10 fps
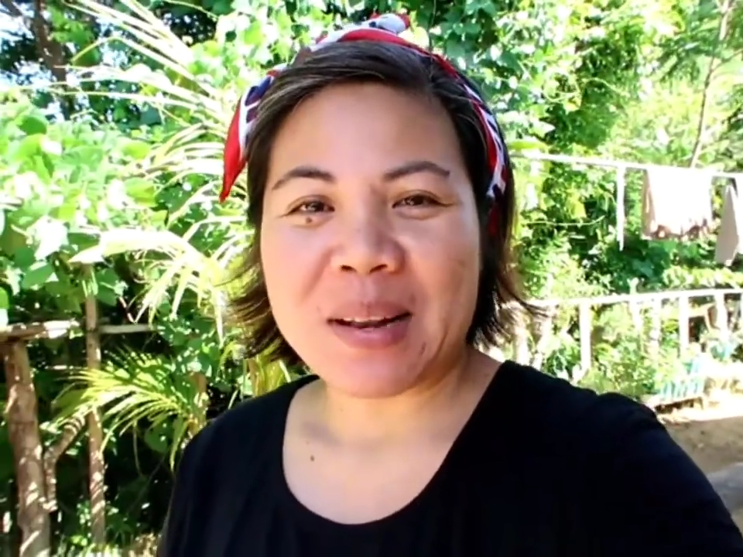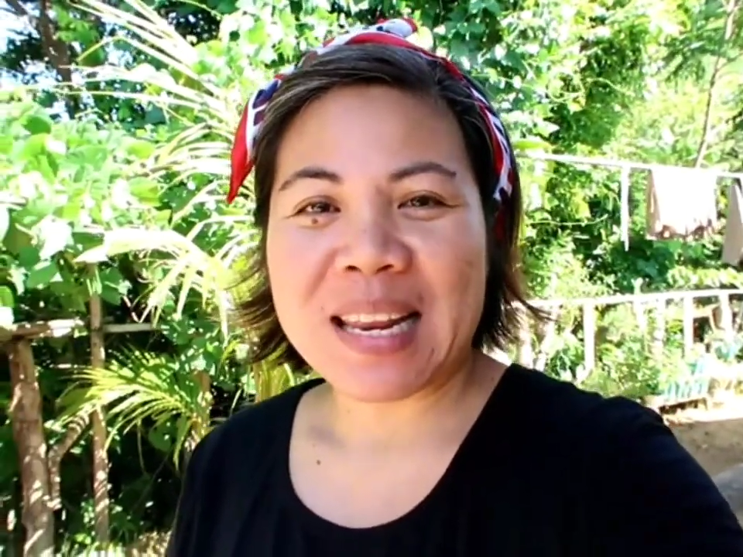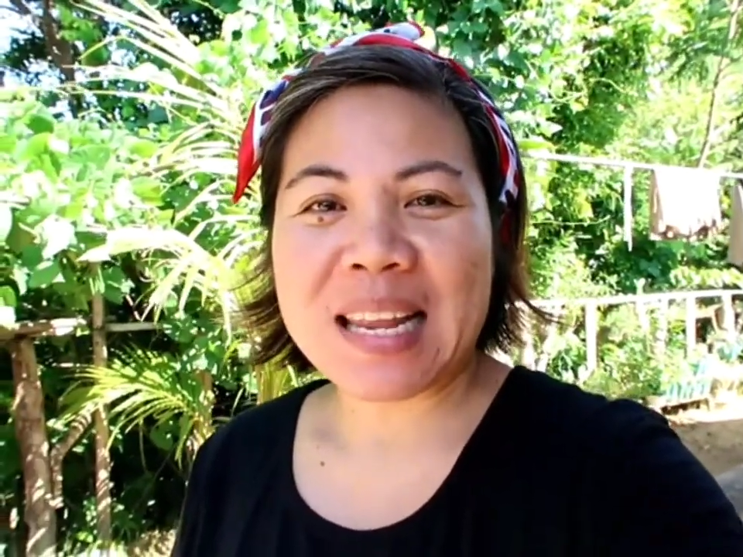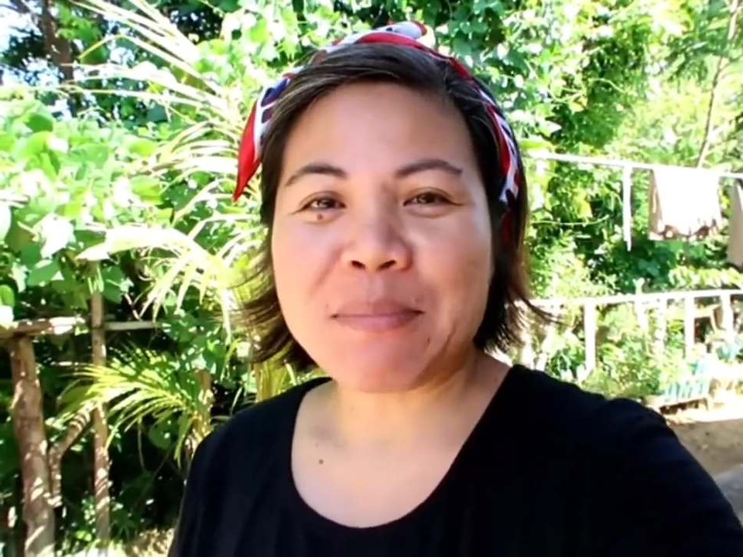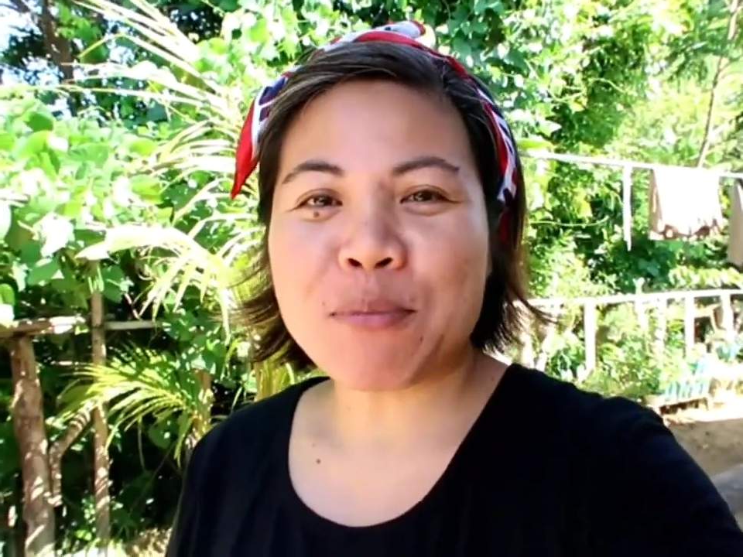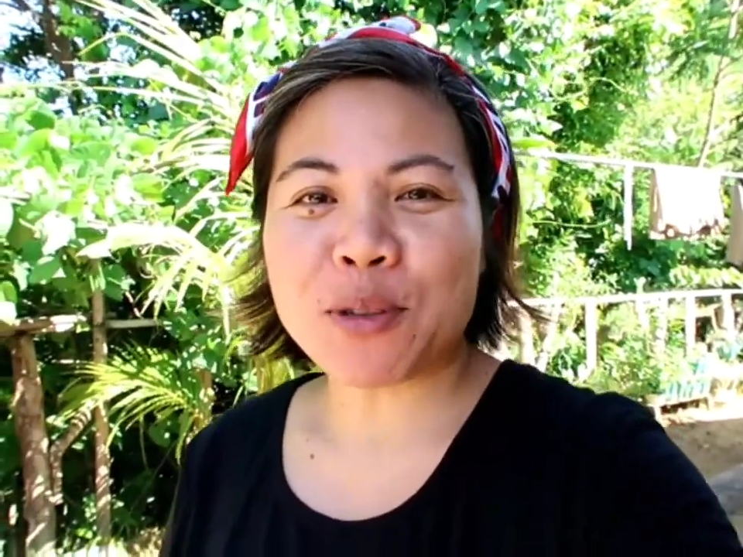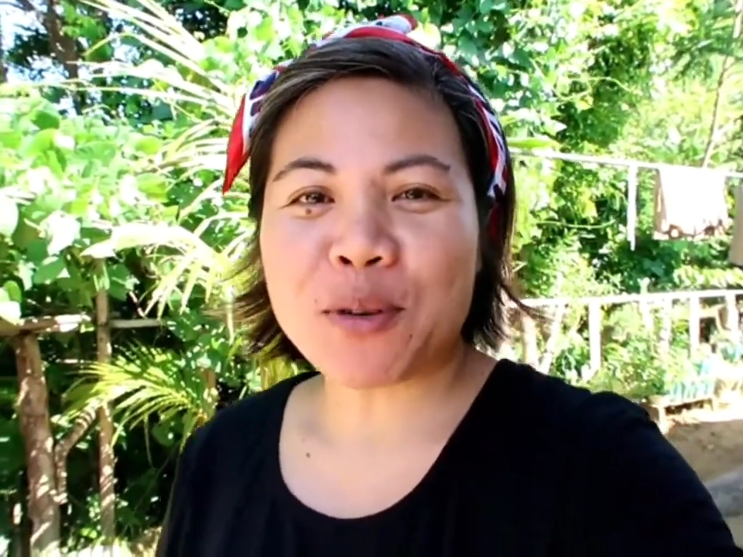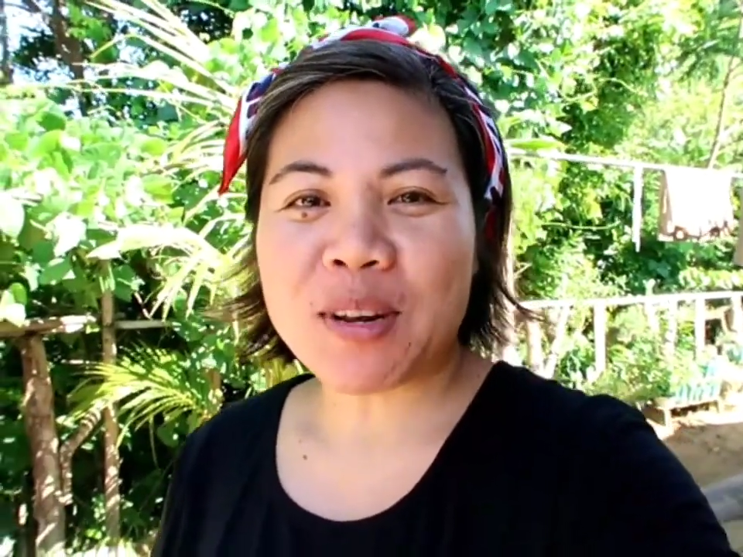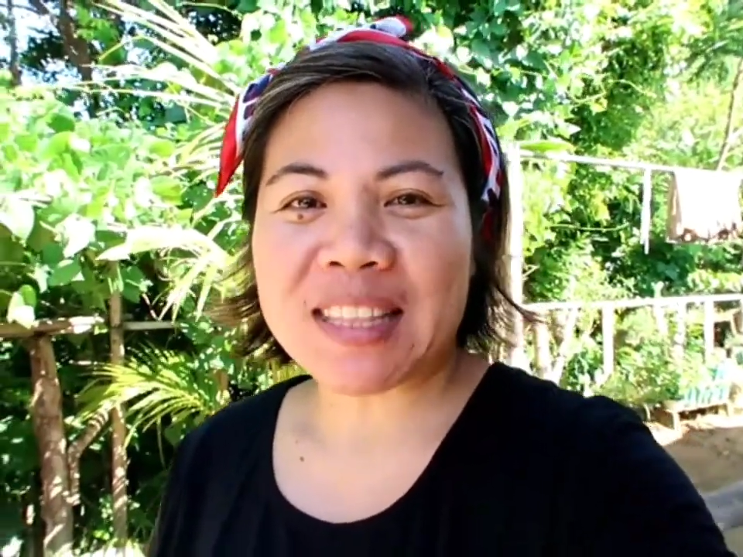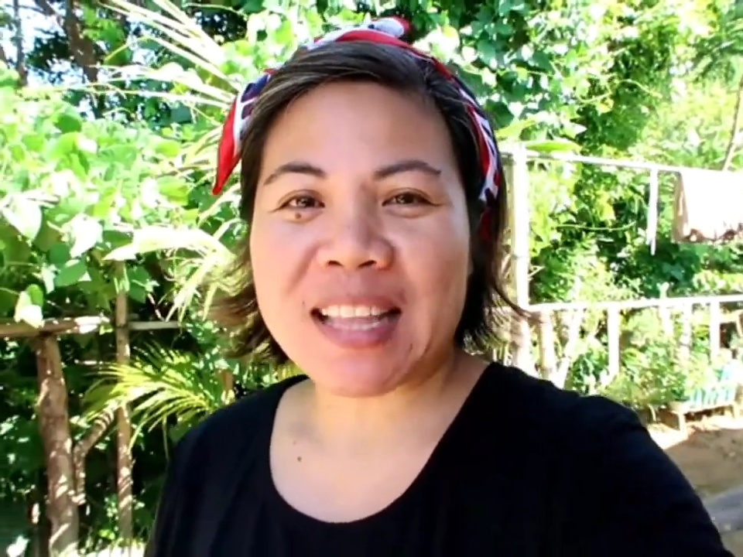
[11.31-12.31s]
lilibot
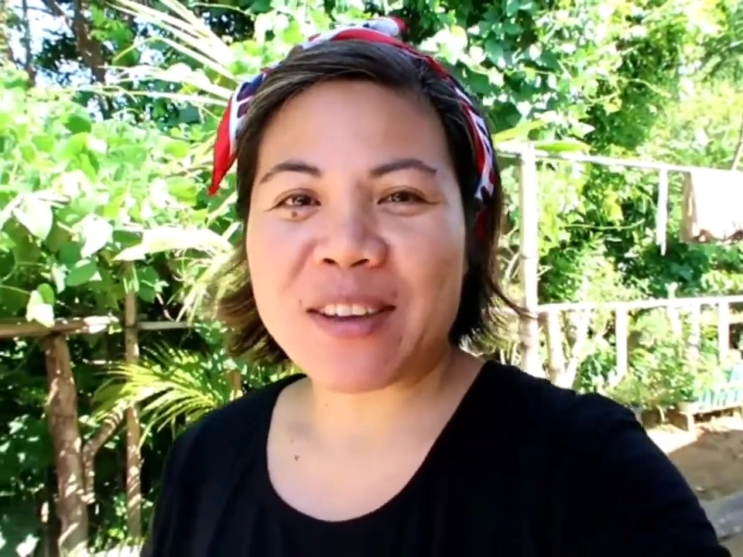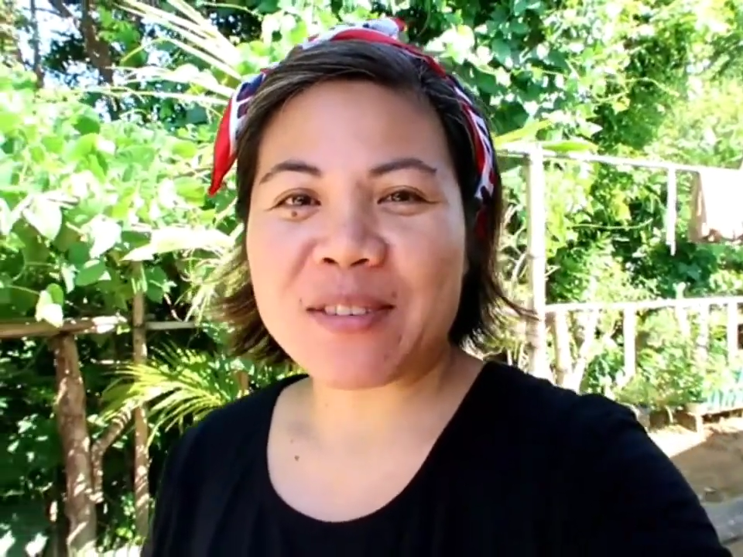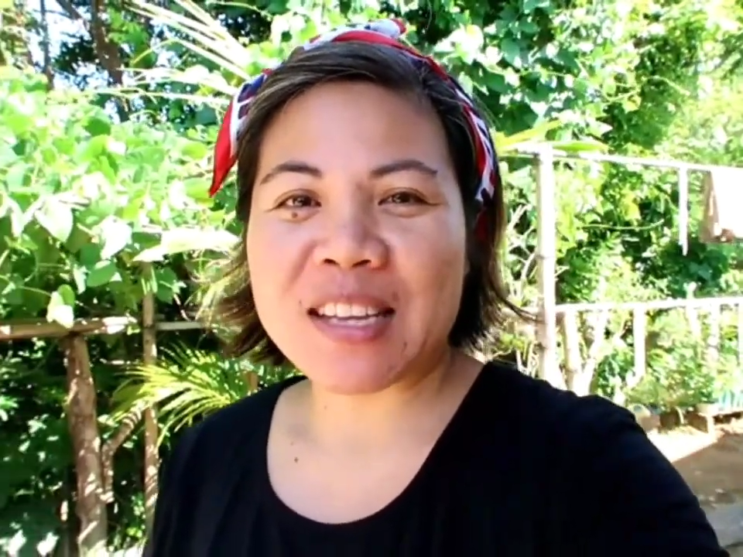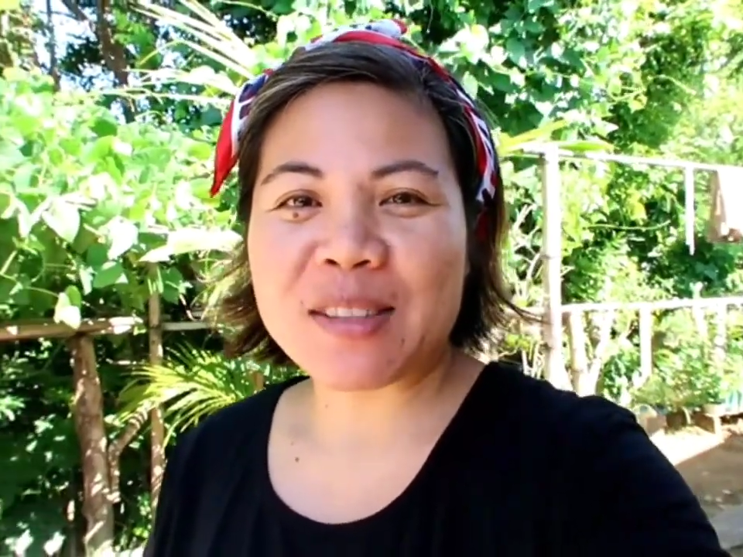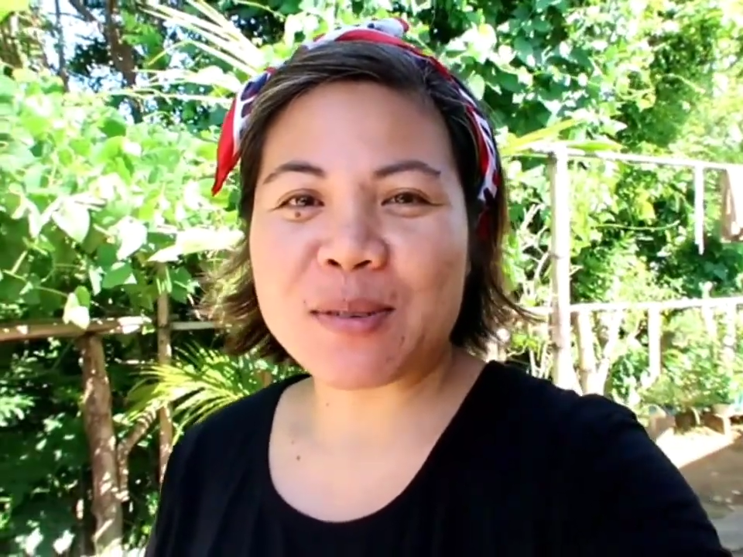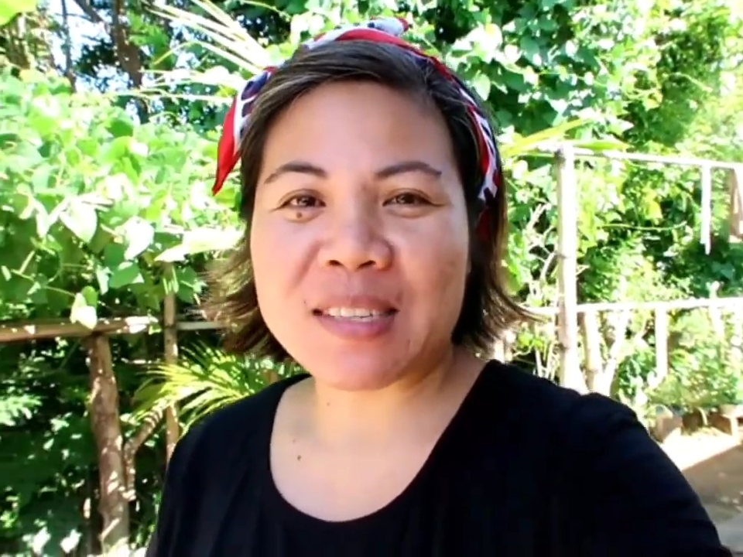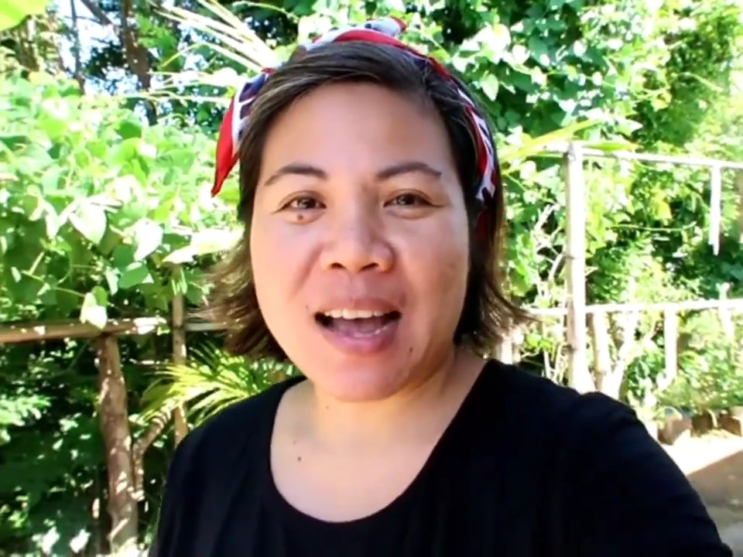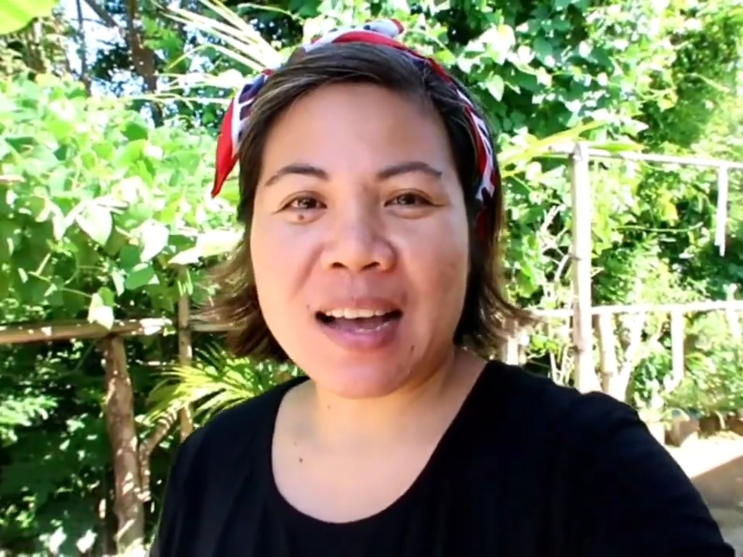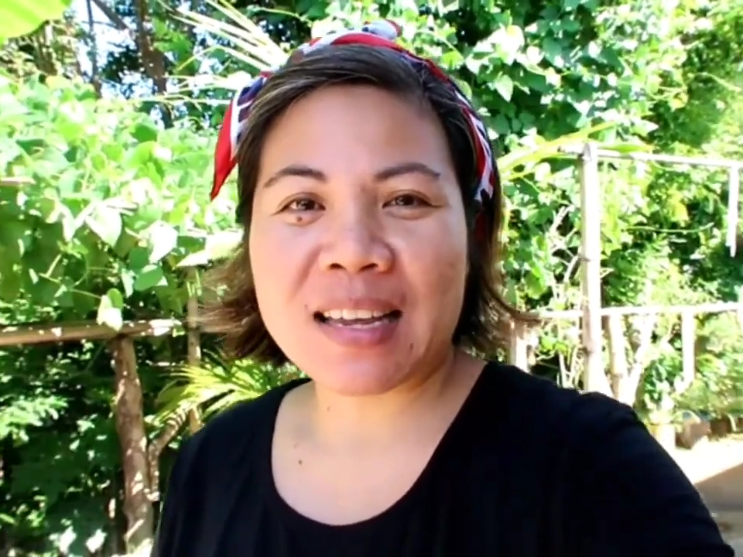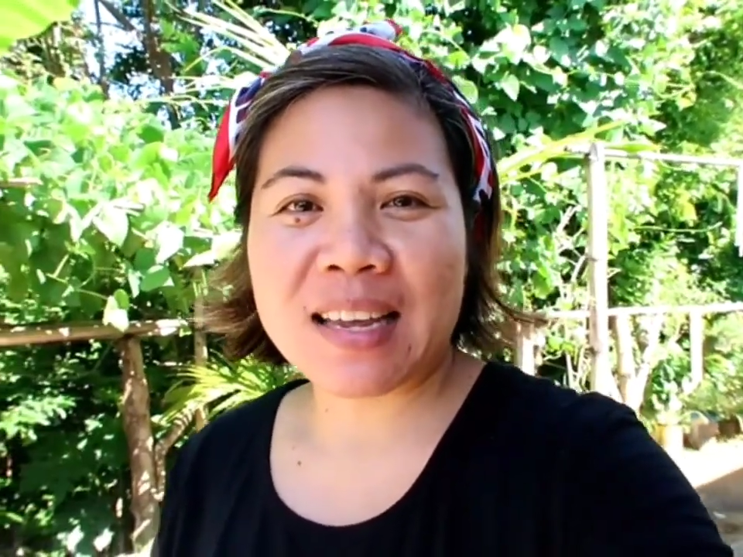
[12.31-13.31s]
ulit tayo dito
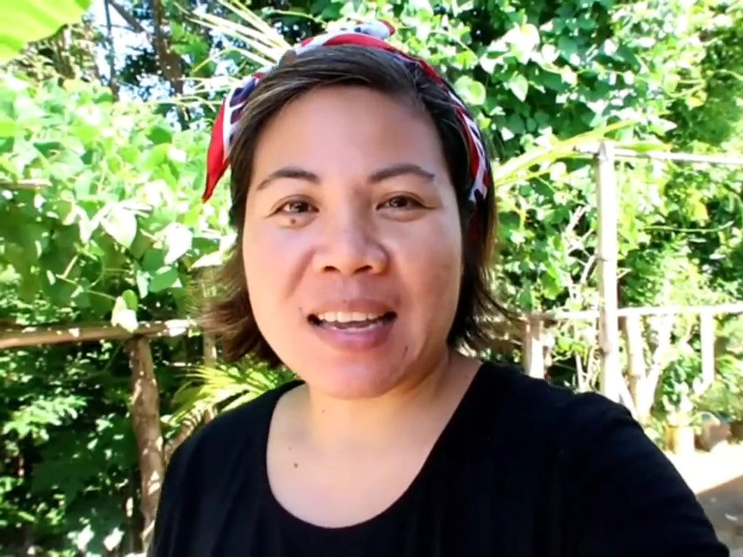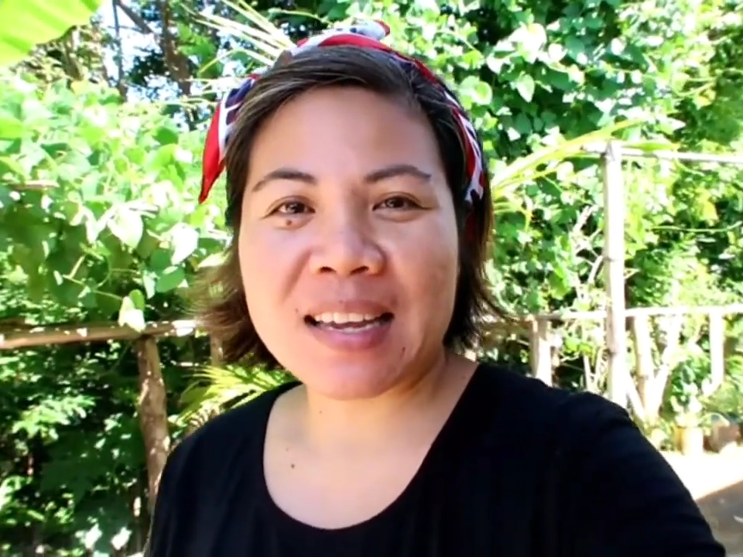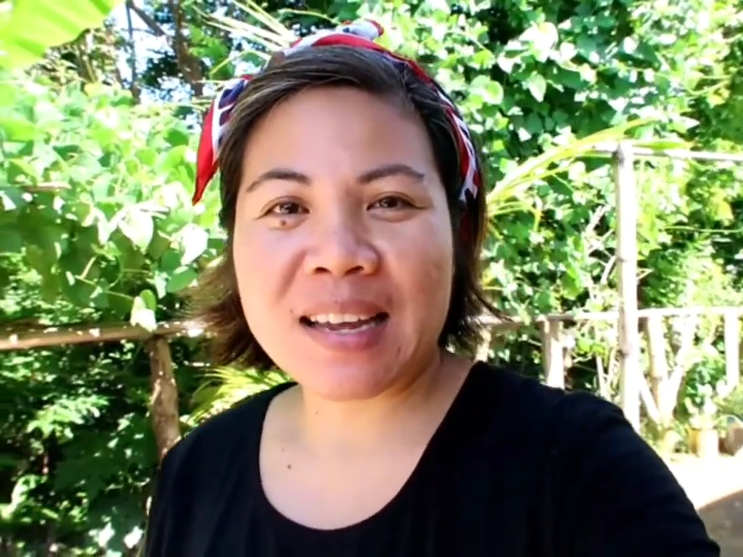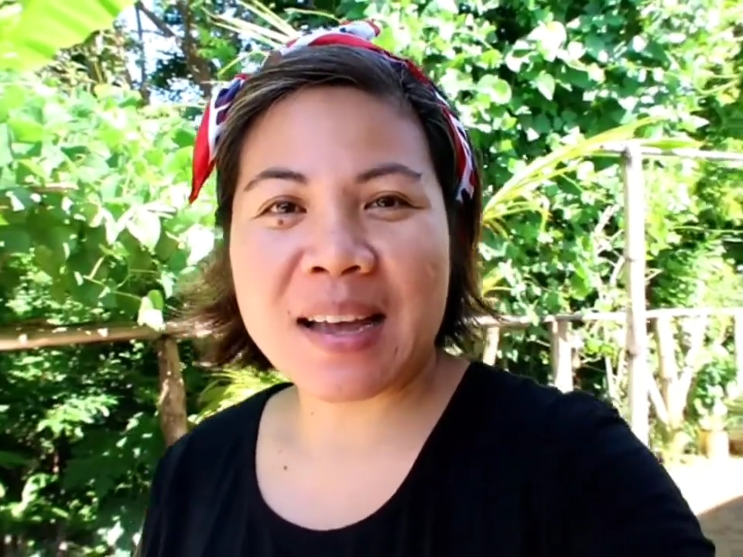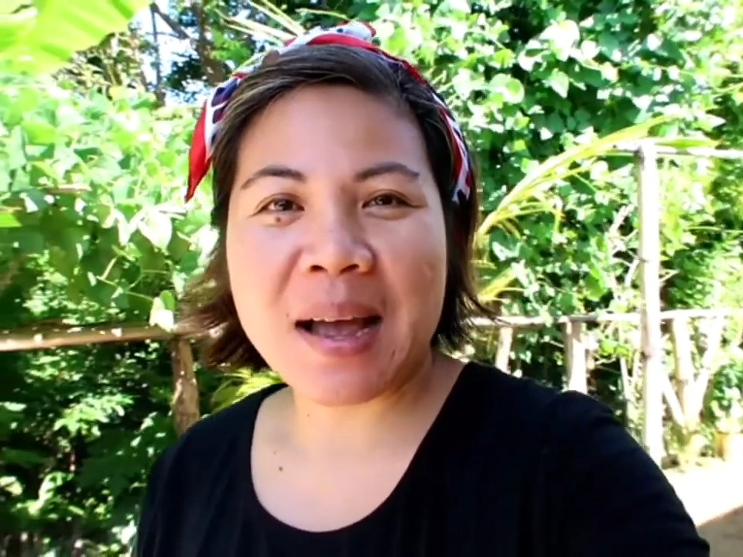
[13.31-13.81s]
sa aking